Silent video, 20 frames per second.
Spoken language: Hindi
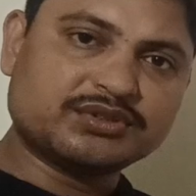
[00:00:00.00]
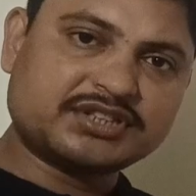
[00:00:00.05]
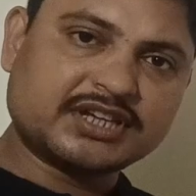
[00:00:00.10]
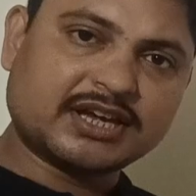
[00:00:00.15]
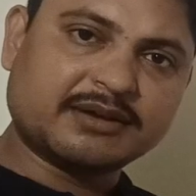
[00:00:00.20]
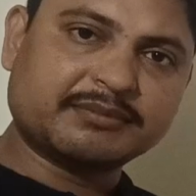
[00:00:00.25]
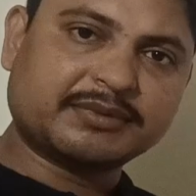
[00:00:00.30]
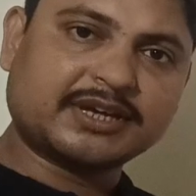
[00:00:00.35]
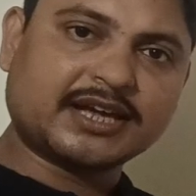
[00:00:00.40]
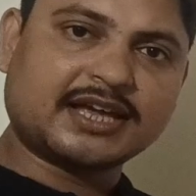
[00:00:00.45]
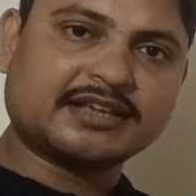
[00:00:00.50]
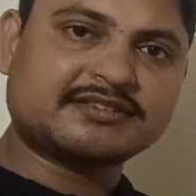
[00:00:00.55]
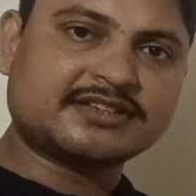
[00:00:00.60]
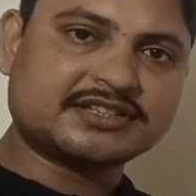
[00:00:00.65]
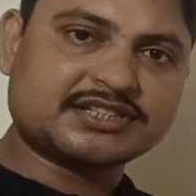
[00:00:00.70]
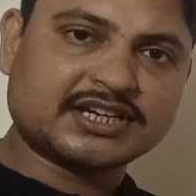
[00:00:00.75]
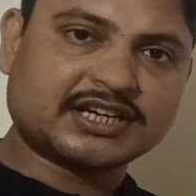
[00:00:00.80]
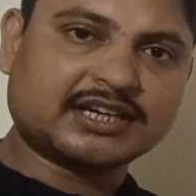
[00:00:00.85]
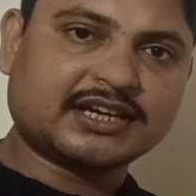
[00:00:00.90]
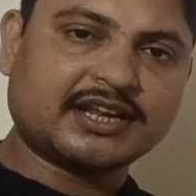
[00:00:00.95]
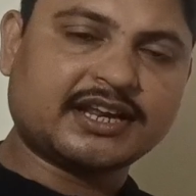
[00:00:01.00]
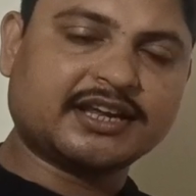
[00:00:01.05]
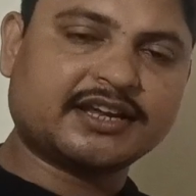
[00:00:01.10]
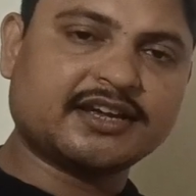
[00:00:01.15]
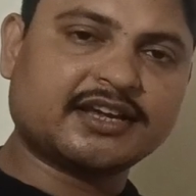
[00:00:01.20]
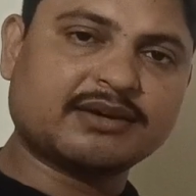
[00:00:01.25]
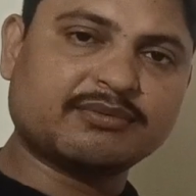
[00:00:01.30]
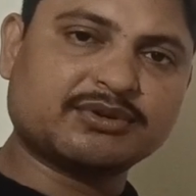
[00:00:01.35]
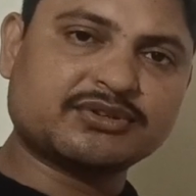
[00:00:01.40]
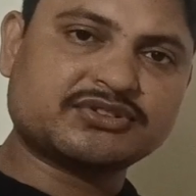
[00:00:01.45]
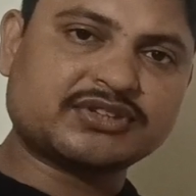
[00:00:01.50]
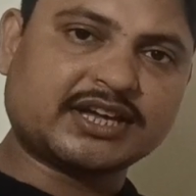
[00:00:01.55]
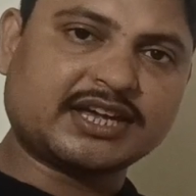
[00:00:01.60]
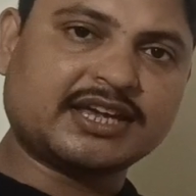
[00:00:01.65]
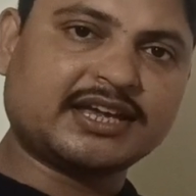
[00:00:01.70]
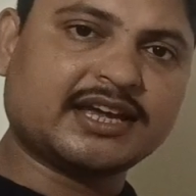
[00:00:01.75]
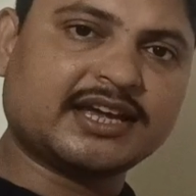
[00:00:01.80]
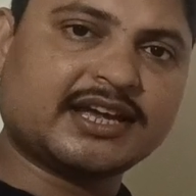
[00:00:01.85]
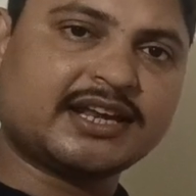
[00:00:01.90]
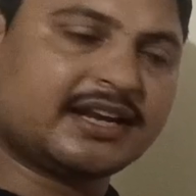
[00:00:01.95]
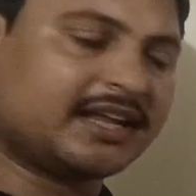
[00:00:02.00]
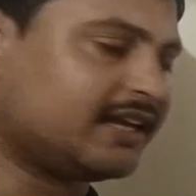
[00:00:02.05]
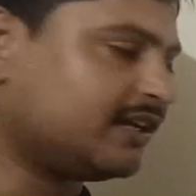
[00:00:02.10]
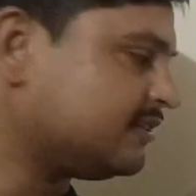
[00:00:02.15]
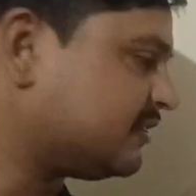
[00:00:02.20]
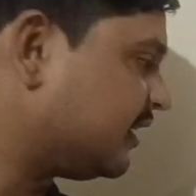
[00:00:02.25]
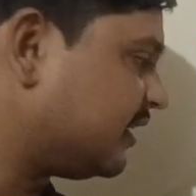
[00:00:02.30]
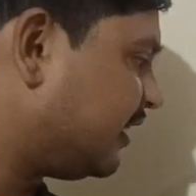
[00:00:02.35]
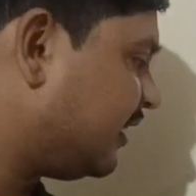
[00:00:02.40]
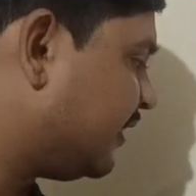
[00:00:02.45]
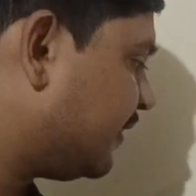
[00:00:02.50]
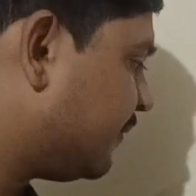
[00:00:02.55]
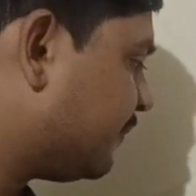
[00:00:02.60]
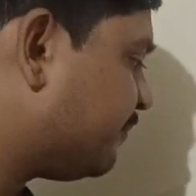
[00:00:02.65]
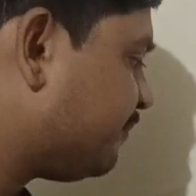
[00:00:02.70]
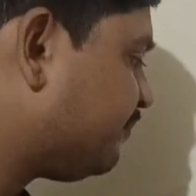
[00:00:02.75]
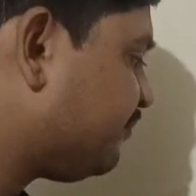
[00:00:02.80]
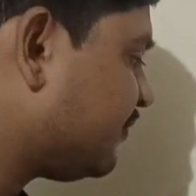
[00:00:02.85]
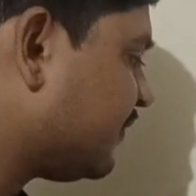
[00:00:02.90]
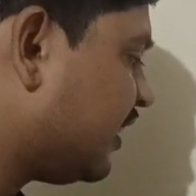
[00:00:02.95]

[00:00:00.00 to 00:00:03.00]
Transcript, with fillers: उसे हम कैसे चेक करेंगे कि वो सही है या नहीं सही है